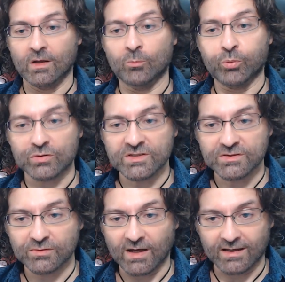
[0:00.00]

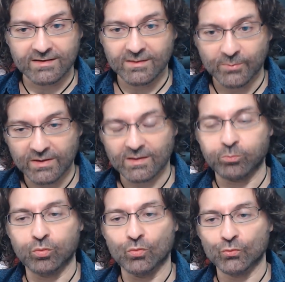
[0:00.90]
posizionati per
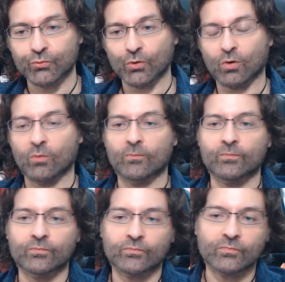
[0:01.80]
l'appunto
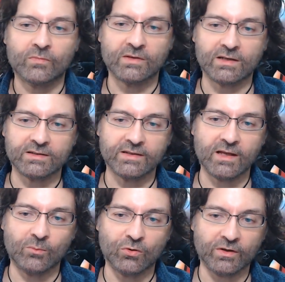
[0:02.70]
da dei
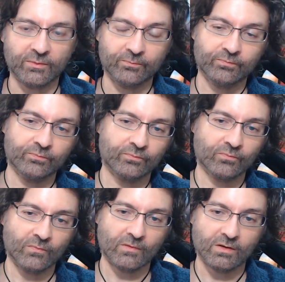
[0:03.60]
demoni,
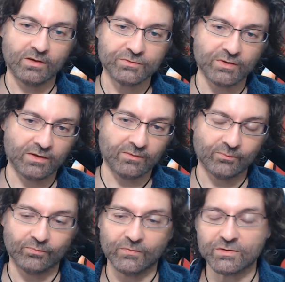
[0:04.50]
e cioè
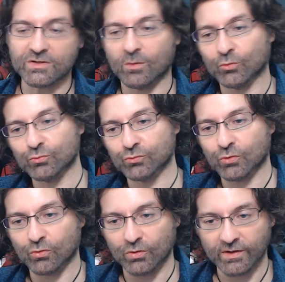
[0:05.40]
diciamo
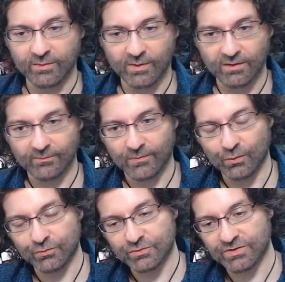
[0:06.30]
tutto collima
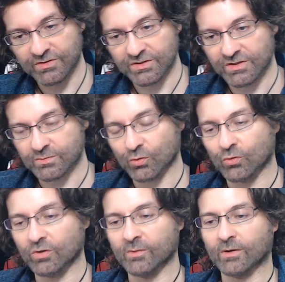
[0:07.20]
il gnosticismo,
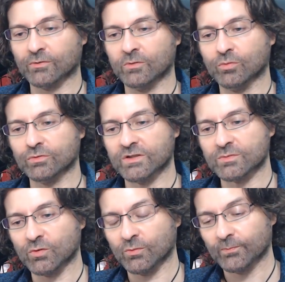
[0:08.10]
collima con il
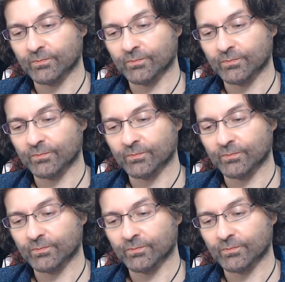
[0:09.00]
buddismo